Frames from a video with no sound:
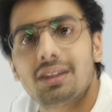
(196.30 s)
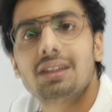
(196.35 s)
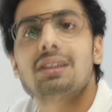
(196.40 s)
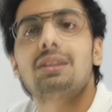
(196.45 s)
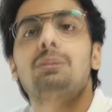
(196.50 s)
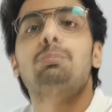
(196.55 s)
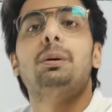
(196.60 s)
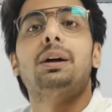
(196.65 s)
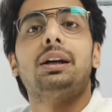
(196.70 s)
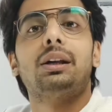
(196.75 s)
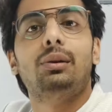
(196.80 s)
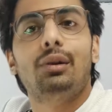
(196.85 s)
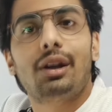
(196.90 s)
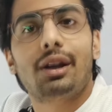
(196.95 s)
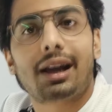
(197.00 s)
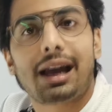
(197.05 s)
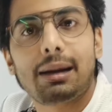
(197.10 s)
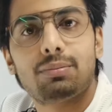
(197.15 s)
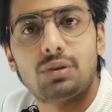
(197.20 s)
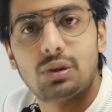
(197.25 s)
दिस पर्टिकुलर
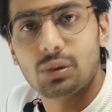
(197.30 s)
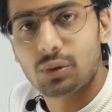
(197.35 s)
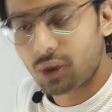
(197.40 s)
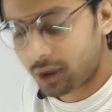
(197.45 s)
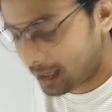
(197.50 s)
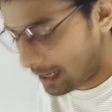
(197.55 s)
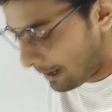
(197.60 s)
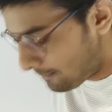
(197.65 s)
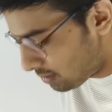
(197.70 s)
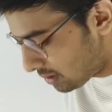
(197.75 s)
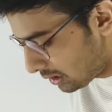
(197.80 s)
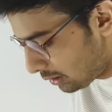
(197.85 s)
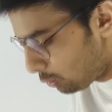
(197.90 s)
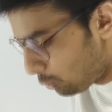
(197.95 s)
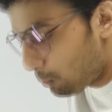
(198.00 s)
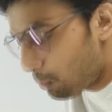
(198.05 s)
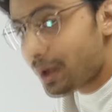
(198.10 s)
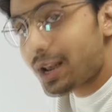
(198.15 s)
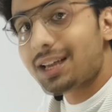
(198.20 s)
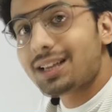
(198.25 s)
कैप्सूल और कैप्सूल
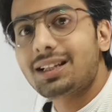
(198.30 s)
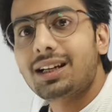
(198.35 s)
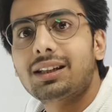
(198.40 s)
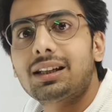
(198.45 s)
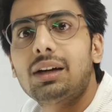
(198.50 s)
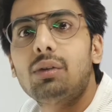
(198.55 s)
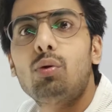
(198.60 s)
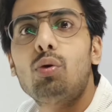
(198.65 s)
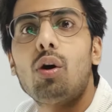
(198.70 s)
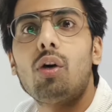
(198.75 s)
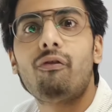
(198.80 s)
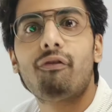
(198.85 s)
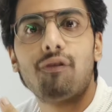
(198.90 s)
ऊपर आ जाता है वो